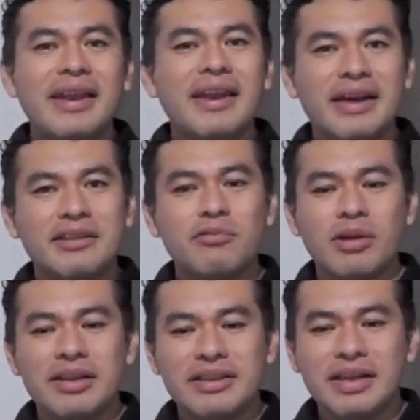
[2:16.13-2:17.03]
en la
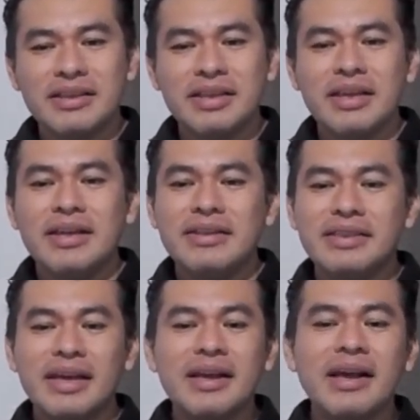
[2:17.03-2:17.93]
actualidad
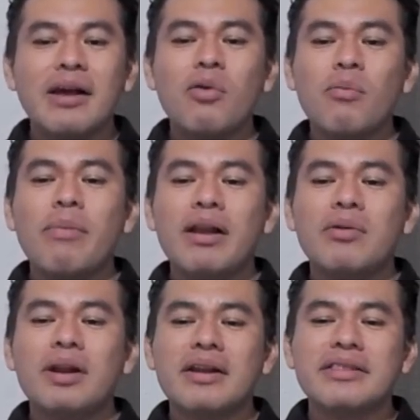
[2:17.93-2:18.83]
tengan
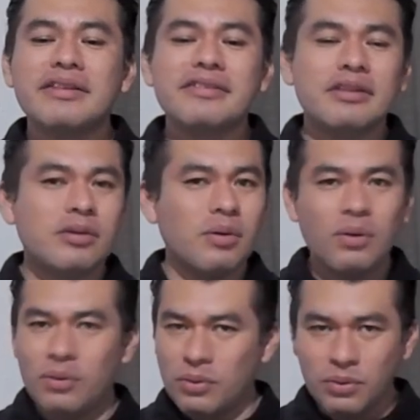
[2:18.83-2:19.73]
un valor
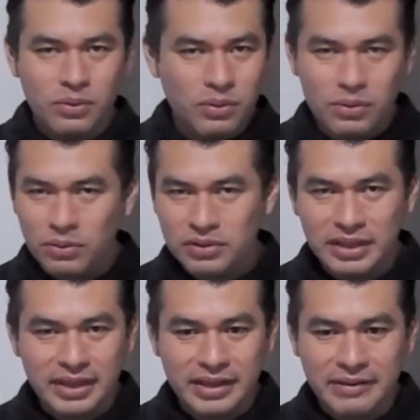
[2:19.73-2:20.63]
artístico o no
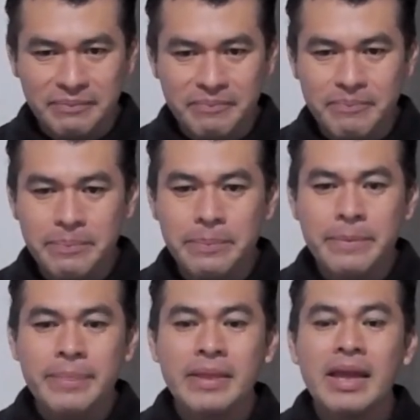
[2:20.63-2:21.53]
lo tengan.
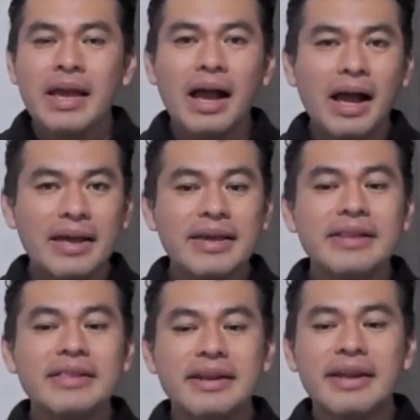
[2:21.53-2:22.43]

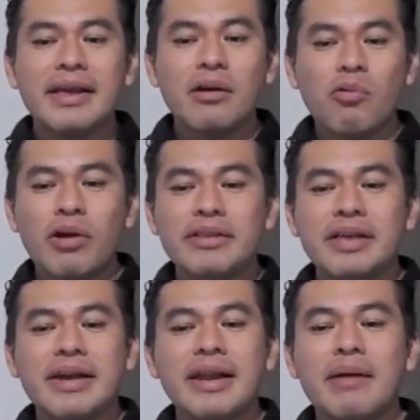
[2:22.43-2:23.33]
Hay que tener en
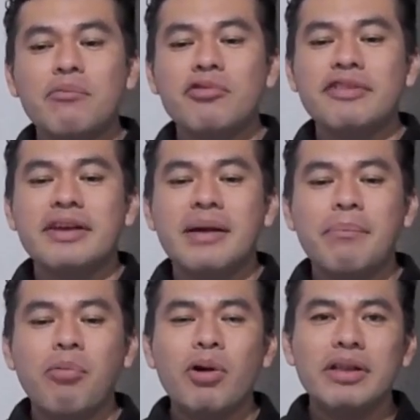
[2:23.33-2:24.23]
cuenta que la
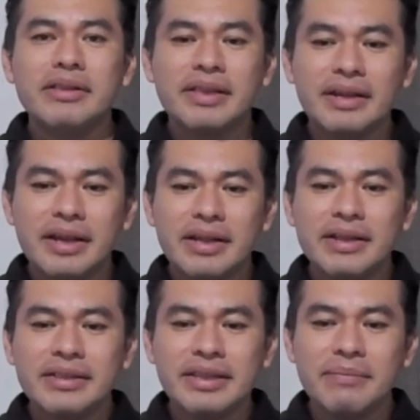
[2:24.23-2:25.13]
música puede
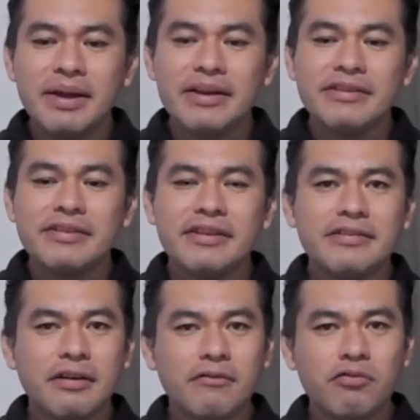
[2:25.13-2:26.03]
tener
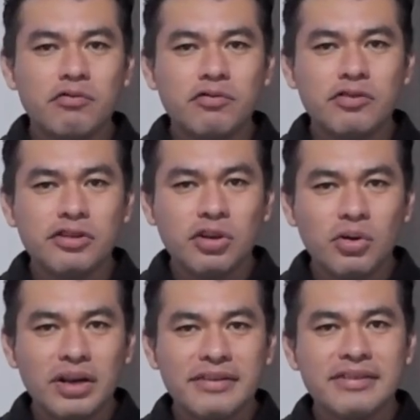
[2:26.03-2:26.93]
diversas
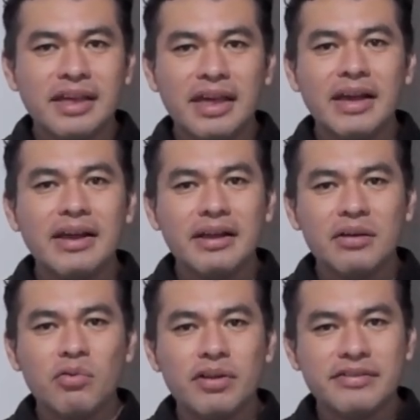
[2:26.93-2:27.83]
funciones
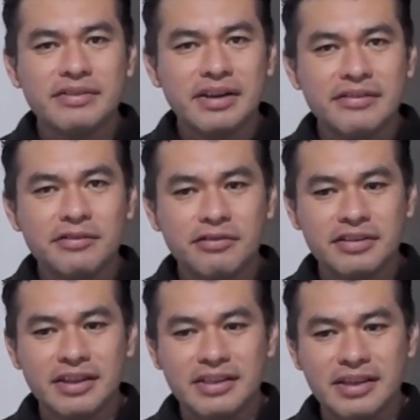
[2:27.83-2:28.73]
en nuestra
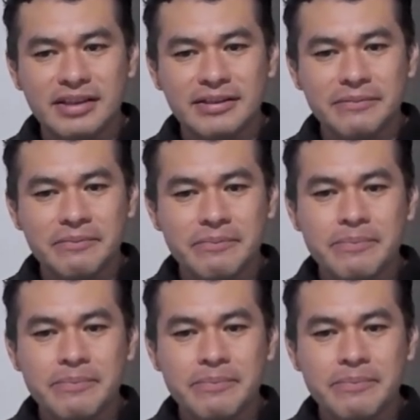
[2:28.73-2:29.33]
sociedad.